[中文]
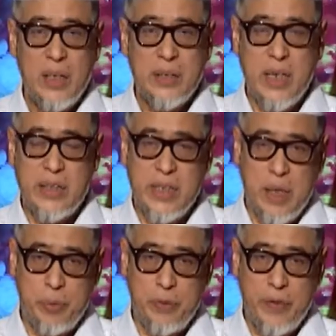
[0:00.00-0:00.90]
在这
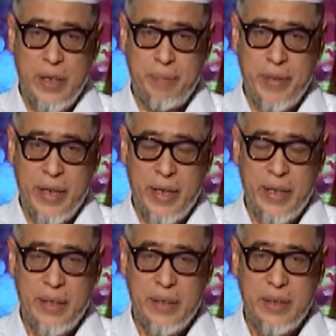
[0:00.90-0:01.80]
一部分里边呢，
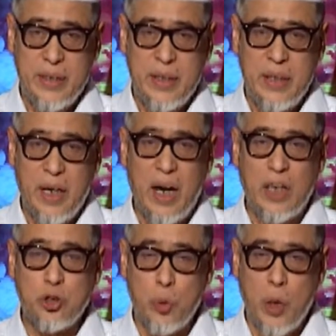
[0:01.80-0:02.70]

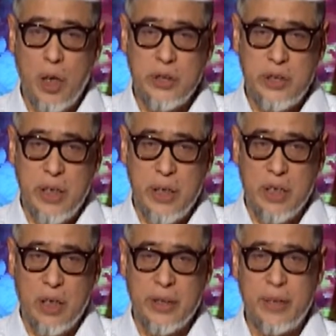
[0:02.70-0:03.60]
啊，主要介
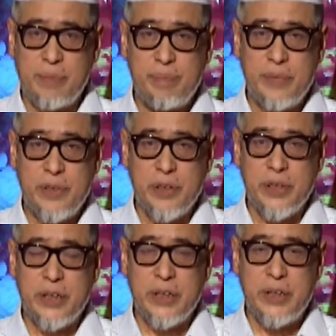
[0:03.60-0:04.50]
绍的，就
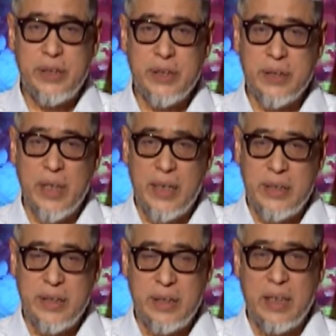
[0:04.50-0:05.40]
是伊斯兰
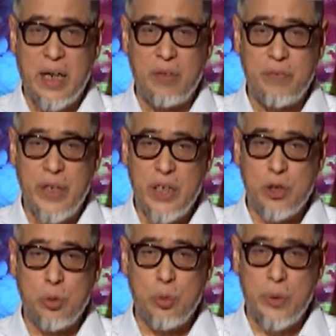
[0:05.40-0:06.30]
信仰唯
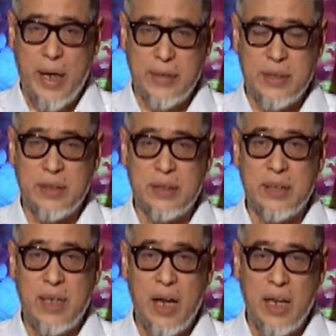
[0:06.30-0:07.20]
独来自
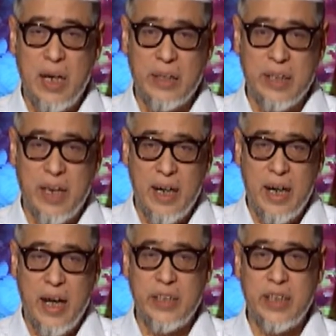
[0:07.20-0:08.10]
阿拉尔
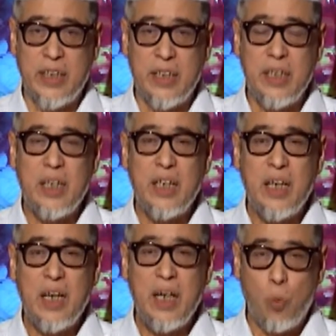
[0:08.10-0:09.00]
拉的
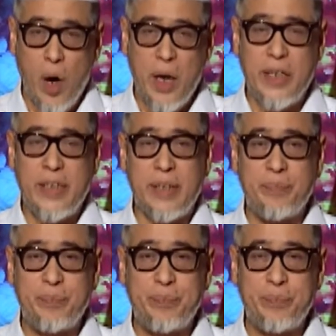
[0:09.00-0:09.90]
瓦哈伊
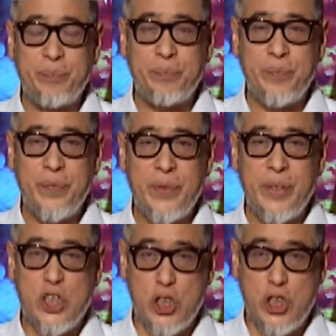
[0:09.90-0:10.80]

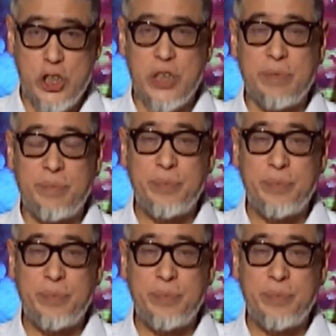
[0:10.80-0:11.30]
指示。